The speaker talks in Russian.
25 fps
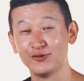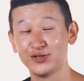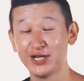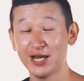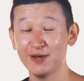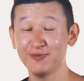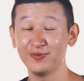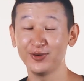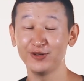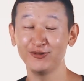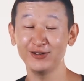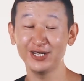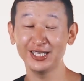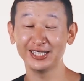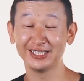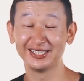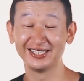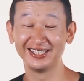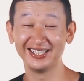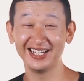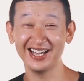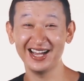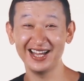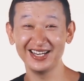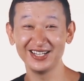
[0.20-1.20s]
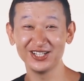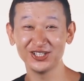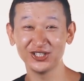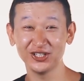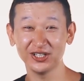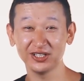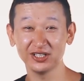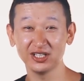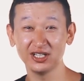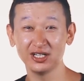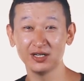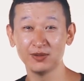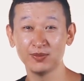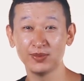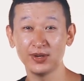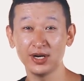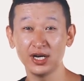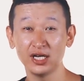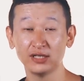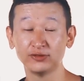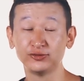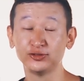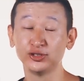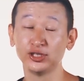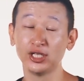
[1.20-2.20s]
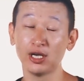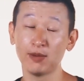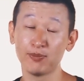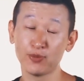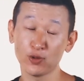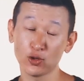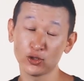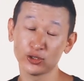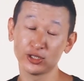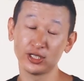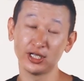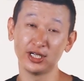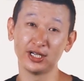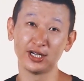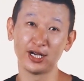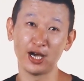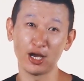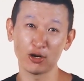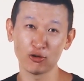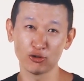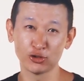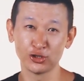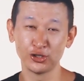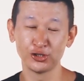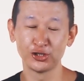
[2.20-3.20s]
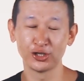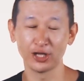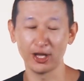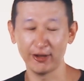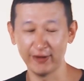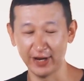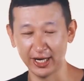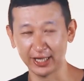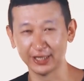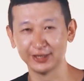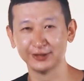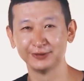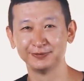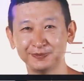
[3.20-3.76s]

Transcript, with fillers: Всем привет, я Алишер Геликбаев, я просто хороший человек.